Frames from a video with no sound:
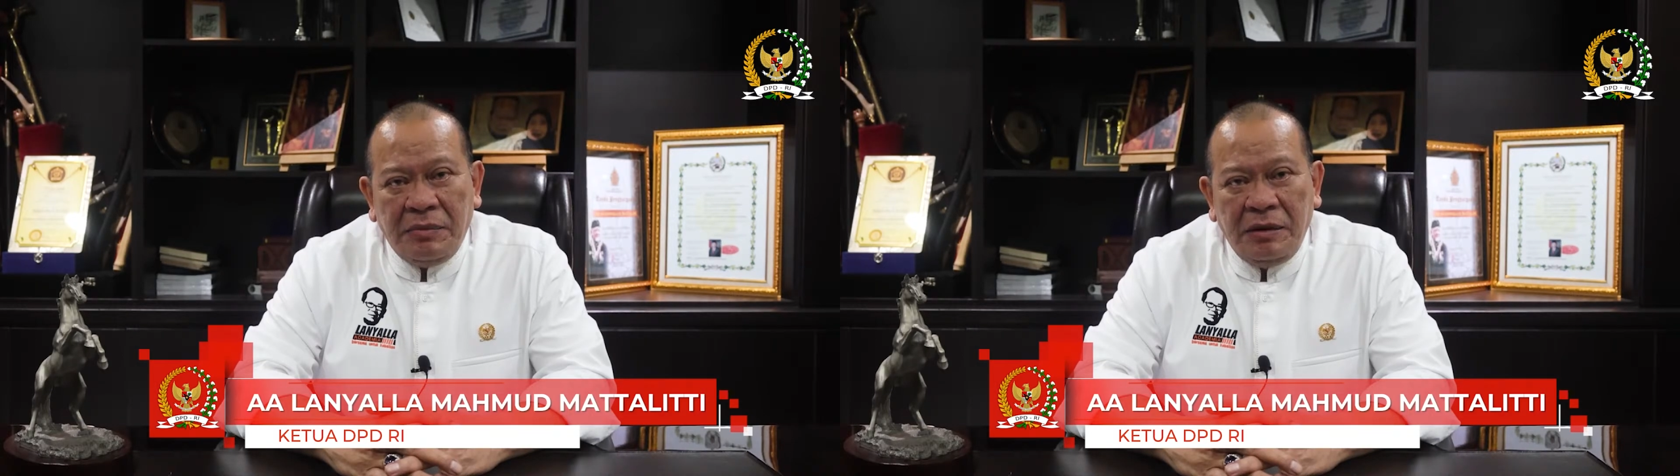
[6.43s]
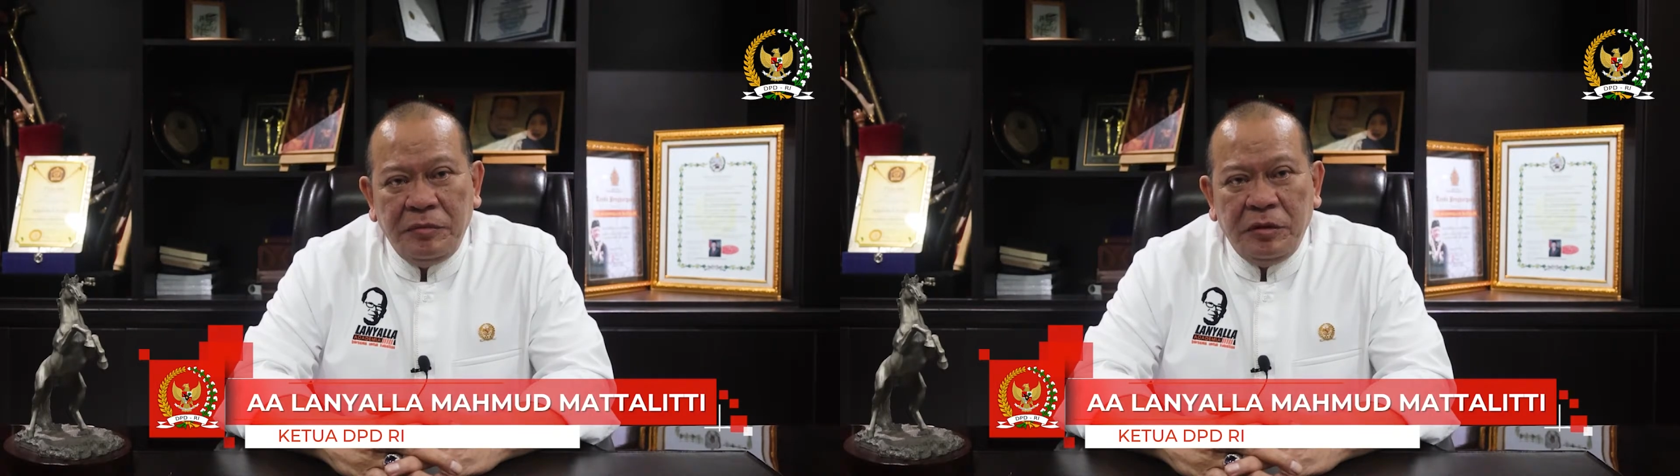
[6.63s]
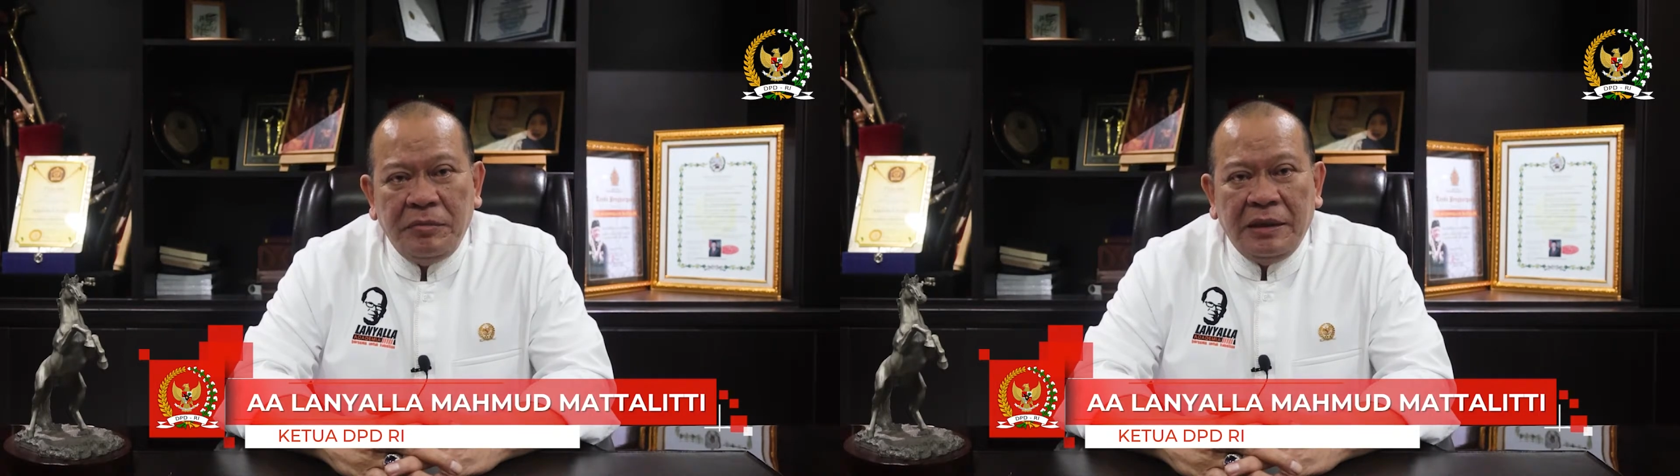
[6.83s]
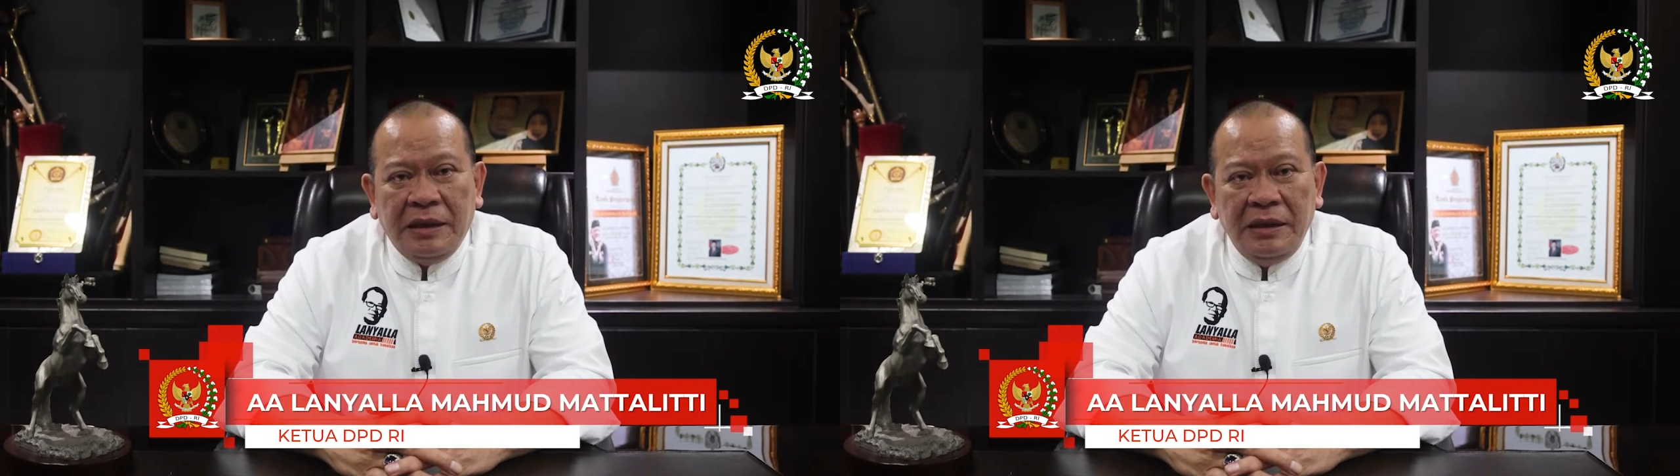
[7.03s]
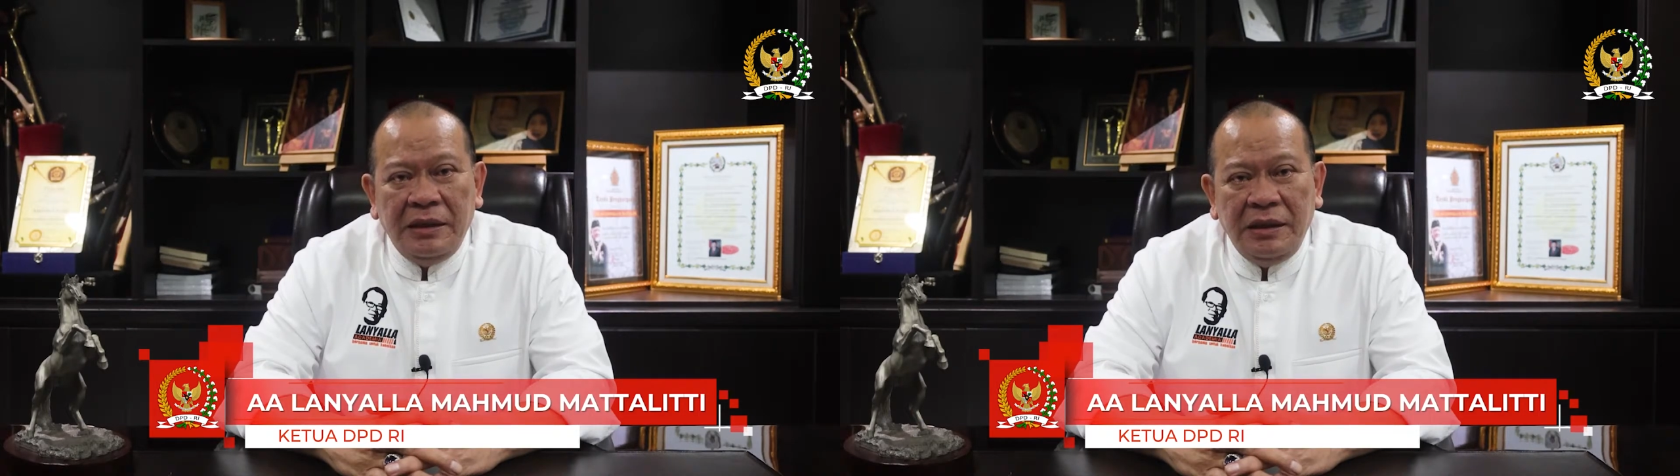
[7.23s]
Mahmud
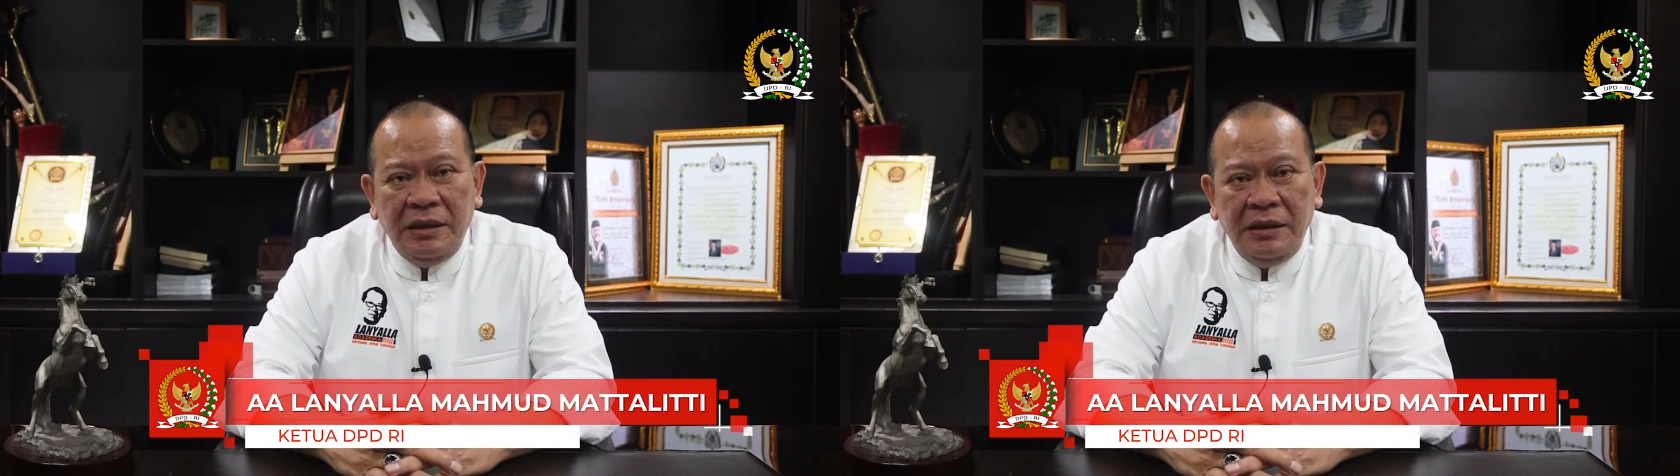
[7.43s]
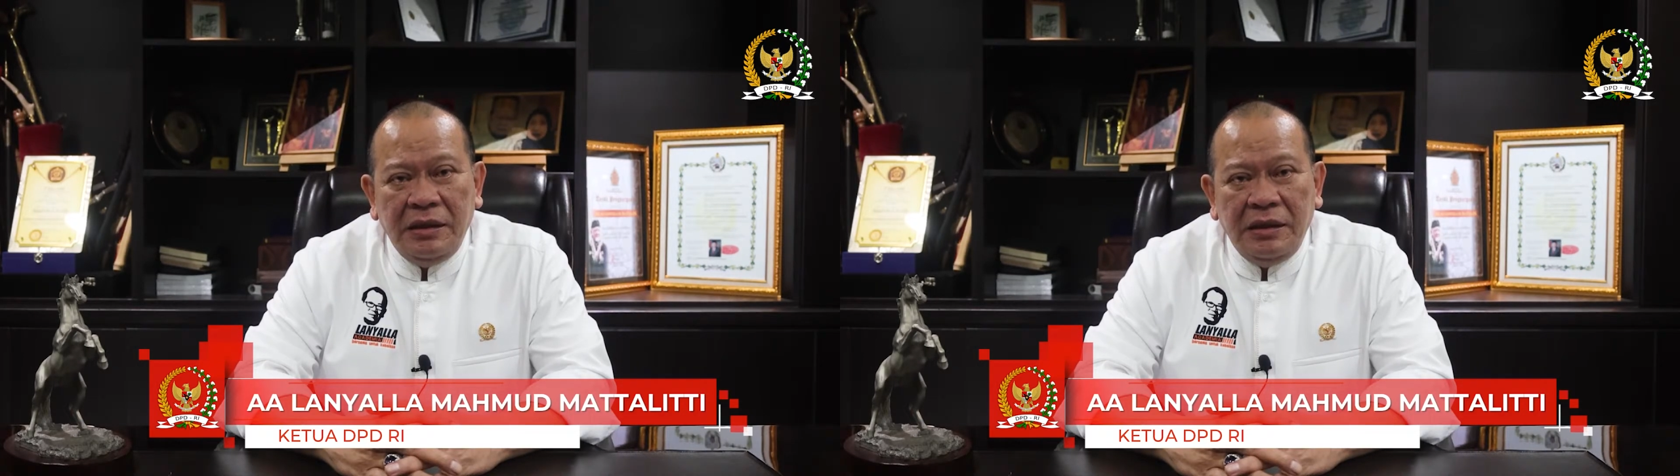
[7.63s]
Mataliti,